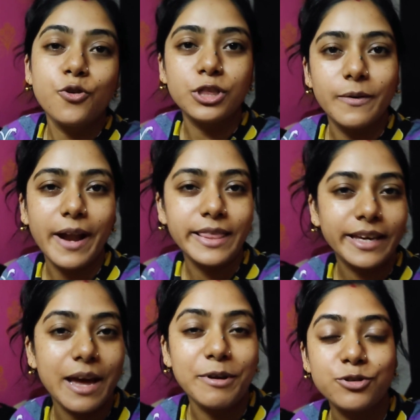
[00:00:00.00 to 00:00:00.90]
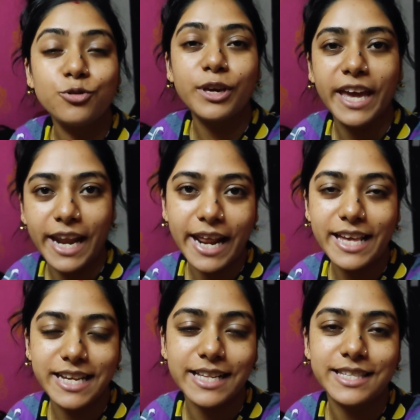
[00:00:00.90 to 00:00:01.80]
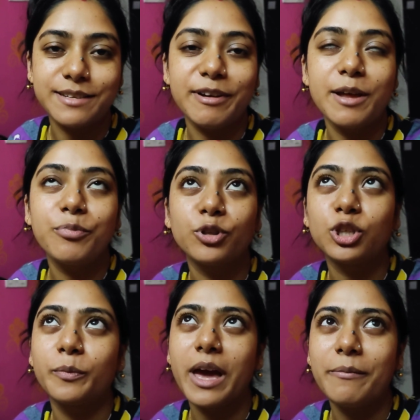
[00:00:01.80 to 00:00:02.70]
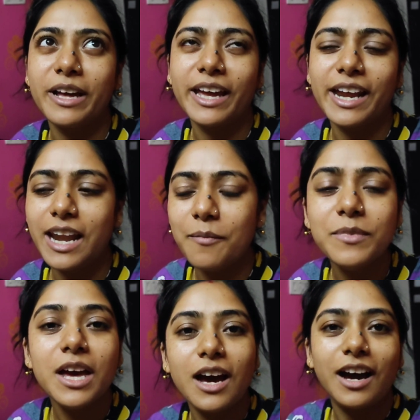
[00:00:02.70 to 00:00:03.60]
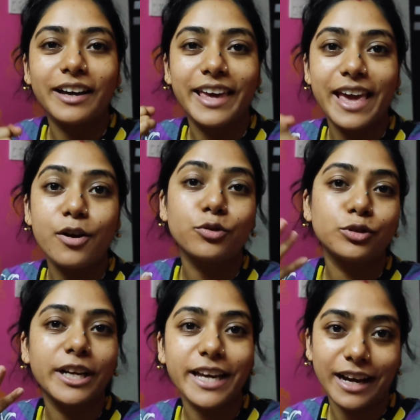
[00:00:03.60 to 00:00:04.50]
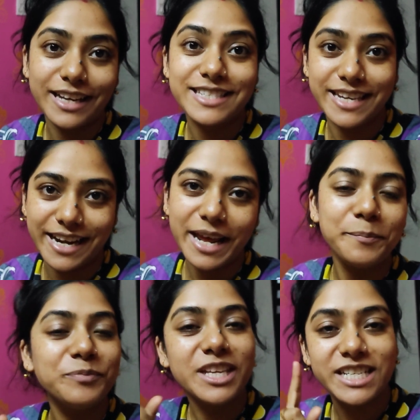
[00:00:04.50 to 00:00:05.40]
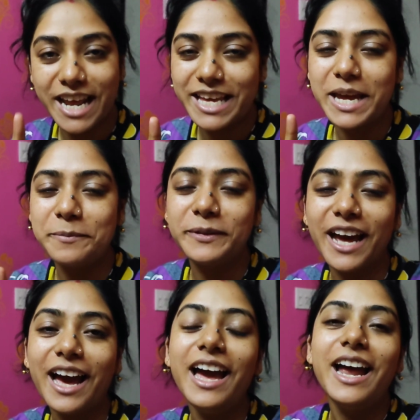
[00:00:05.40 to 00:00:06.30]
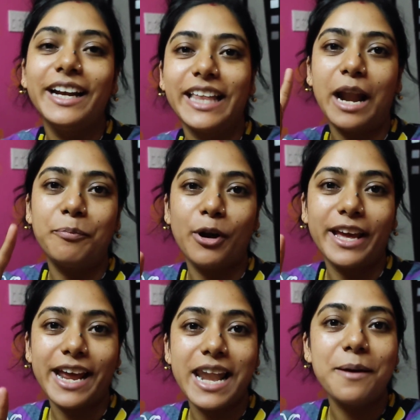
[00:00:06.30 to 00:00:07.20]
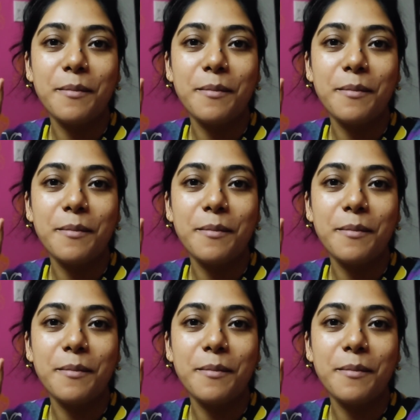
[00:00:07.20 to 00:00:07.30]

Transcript: সন্ধ্যেবেলা থেকে আমরা শুধু খেলেই যাচ্ছি মানে প্রথমে আমরা খেলাম কে কতটা কাকে চেনে সেই গেমটা তারপরে খেললাম